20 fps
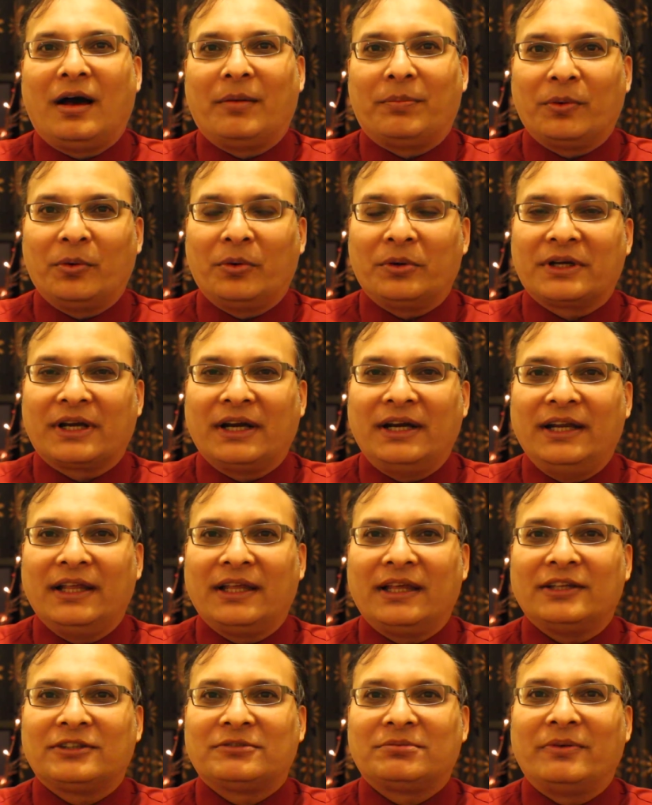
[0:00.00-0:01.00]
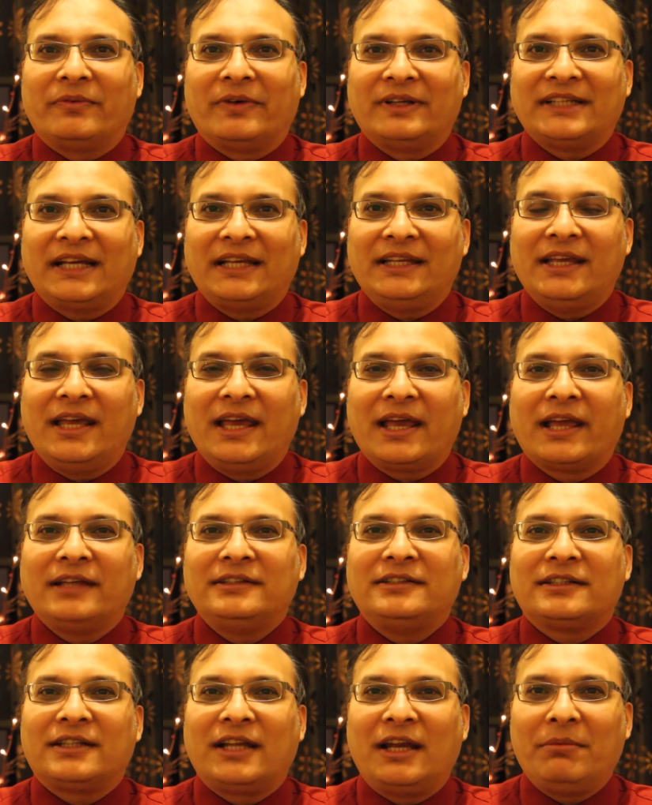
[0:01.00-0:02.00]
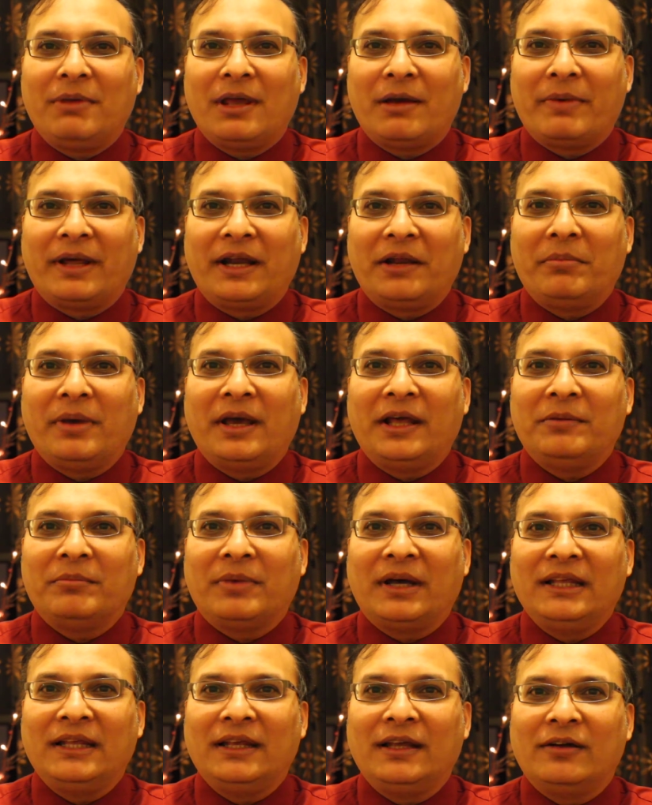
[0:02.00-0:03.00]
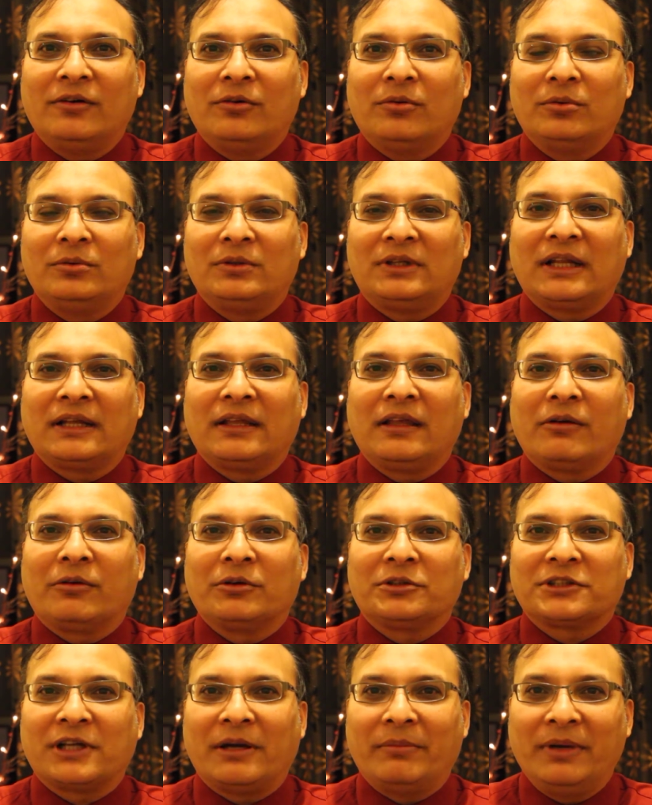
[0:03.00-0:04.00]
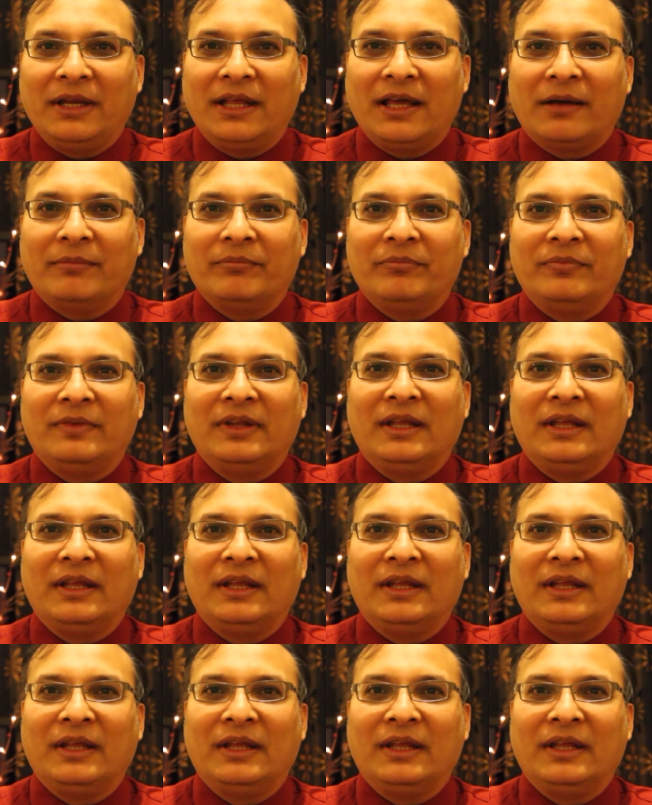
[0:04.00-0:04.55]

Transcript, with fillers: अपलोड करने की इसमें वजह यह है कि जितने भी हमारे बहन भाई हैं उन तक ये खुशखबरी हम